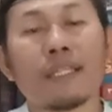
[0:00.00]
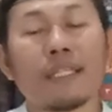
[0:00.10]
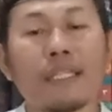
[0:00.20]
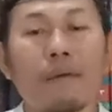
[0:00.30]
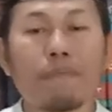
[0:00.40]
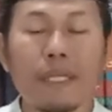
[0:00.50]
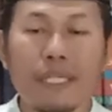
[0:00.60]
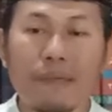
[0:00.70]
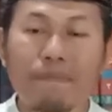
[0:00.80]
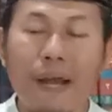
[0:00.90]

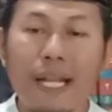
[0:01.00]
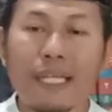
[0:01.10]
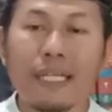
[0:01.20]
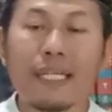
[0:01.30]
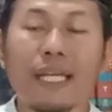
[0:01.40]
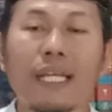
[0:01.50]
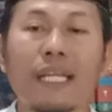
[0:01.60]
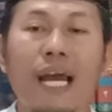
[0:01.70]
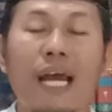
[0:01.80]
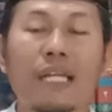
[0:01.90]
Tetapi di balik
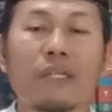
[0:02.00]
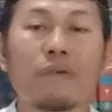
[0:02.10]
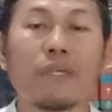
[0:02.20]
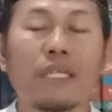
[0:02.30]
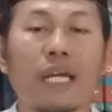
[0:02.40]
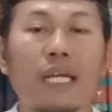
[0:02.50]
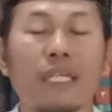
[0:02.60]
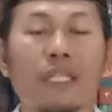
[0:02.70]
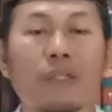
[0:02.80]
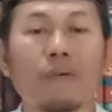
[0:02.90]
keindahan dunia
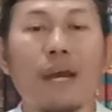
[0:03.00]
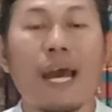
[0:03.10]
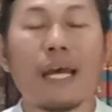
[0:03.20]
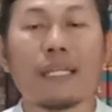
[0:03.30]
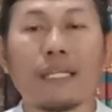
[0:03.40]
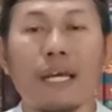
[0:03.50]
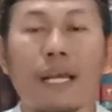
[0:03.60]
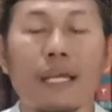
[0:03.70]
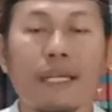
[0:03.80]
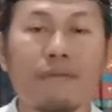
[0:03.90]
itu ada
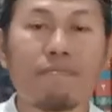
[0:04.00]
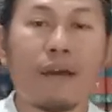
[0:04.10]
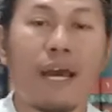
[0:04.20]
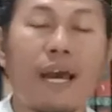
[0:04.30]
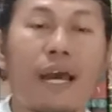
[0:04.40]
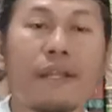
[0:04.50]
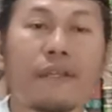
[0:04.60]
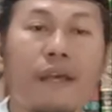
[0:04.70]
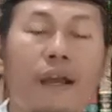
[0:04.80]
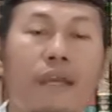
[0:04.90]
hikmah,
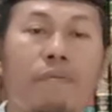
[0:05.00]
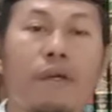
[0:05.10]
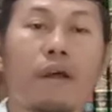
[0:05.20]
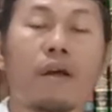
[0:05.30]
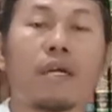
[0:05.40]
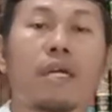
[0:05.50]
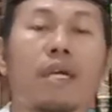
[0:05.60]
ada ibrah